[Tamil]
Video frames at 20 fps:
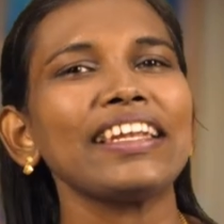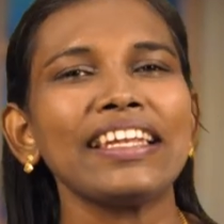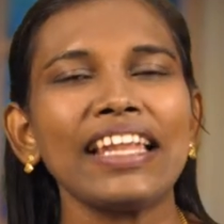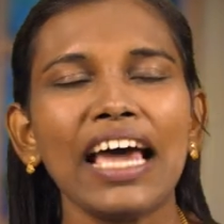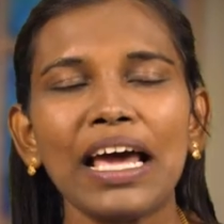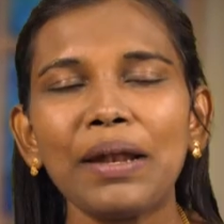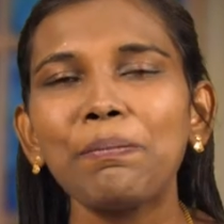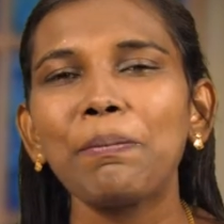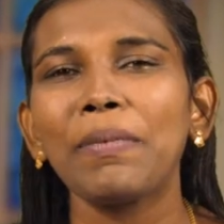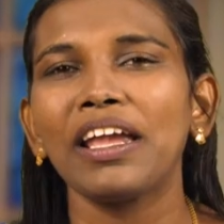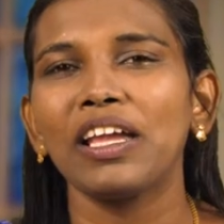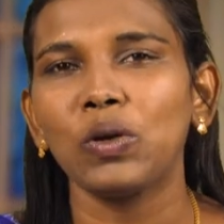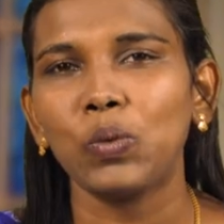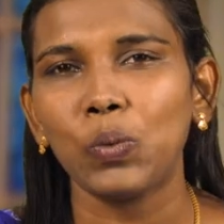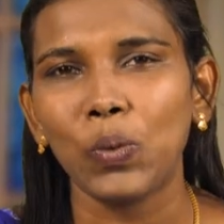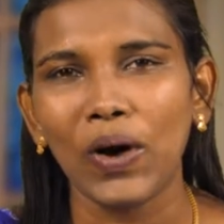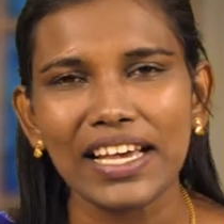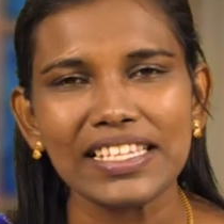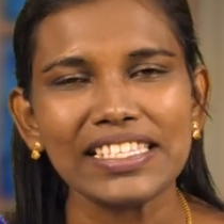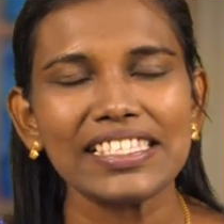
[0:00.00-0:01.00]
நன்மையின்
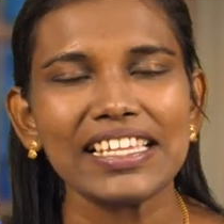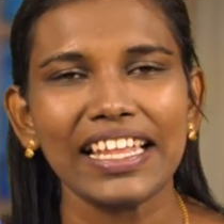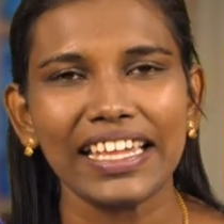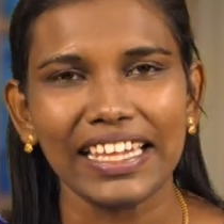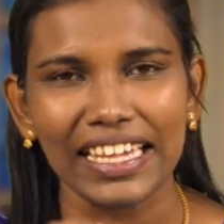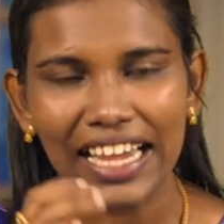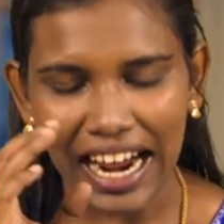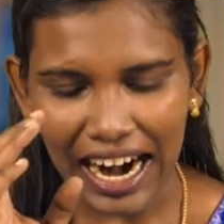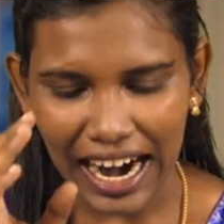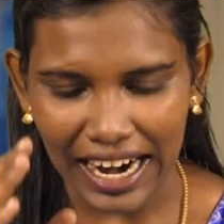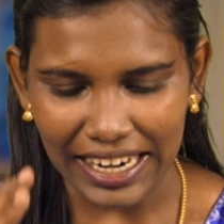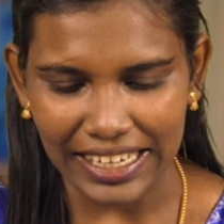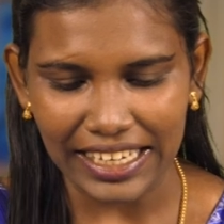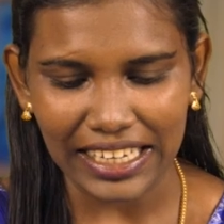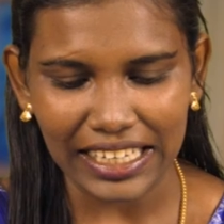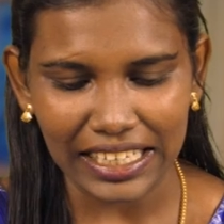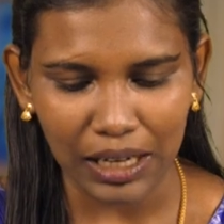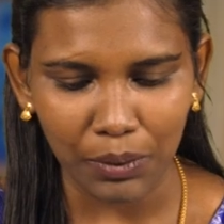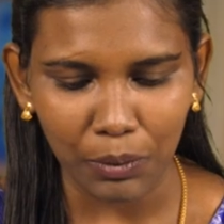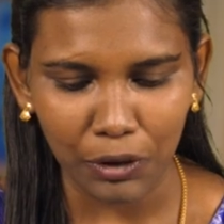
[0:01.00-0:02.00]
வாசலை
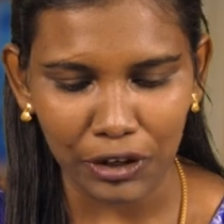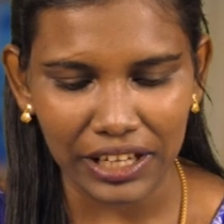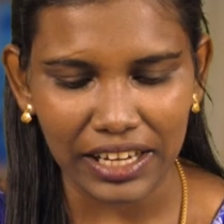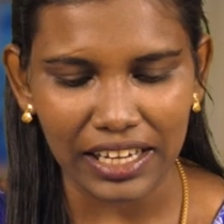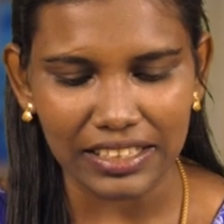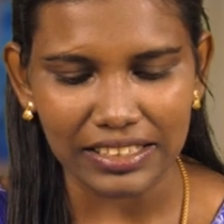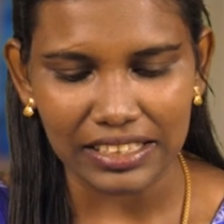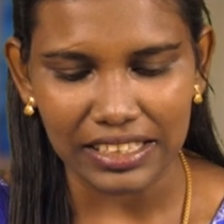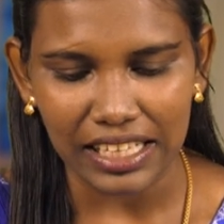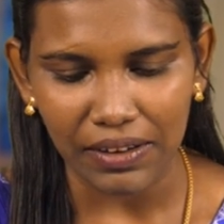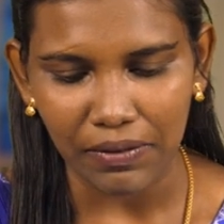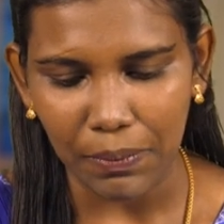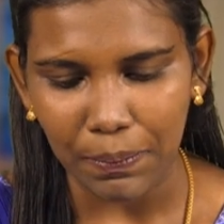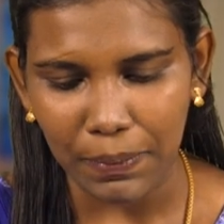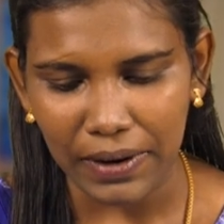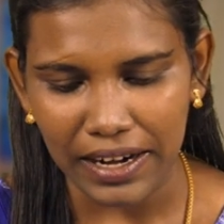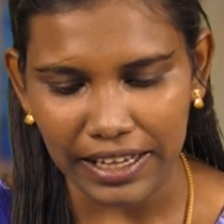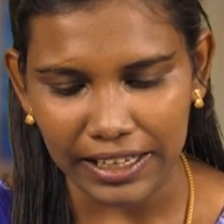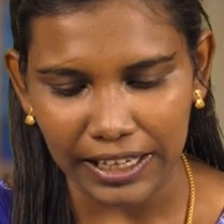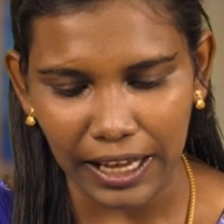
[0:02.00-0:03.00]
அடைக்க முடியாத தேவ
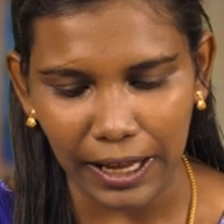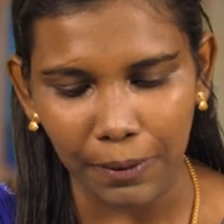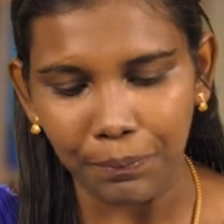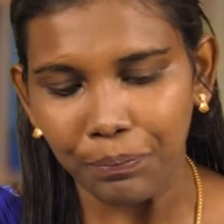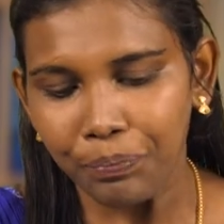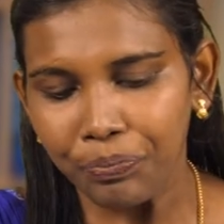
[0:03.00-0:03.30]
பிள்ளையே